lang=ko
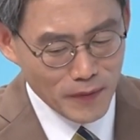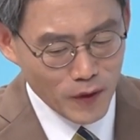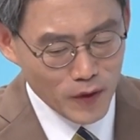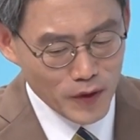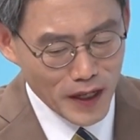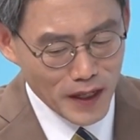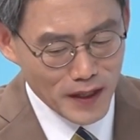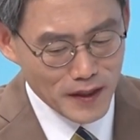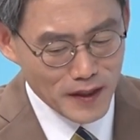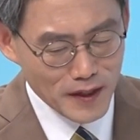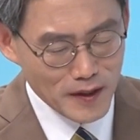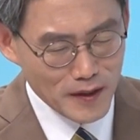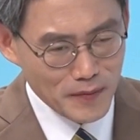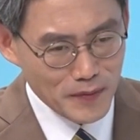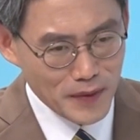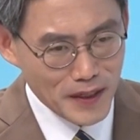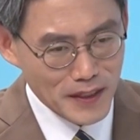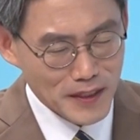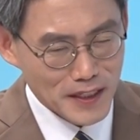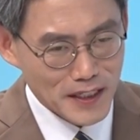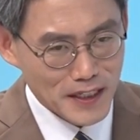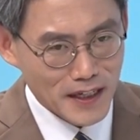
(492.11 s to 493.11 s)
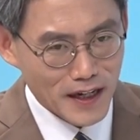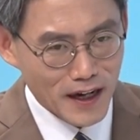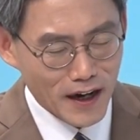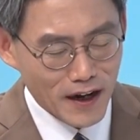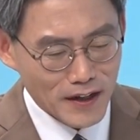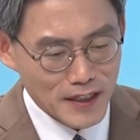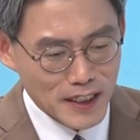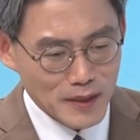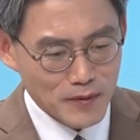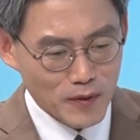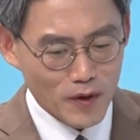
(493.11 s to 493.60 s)
보냈던 편지가
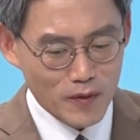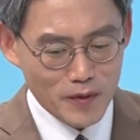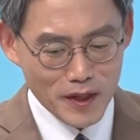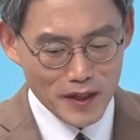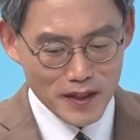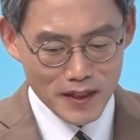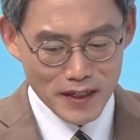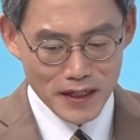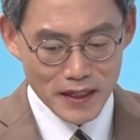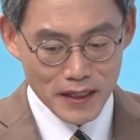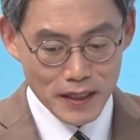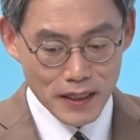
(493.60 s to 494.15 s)
어찌 보면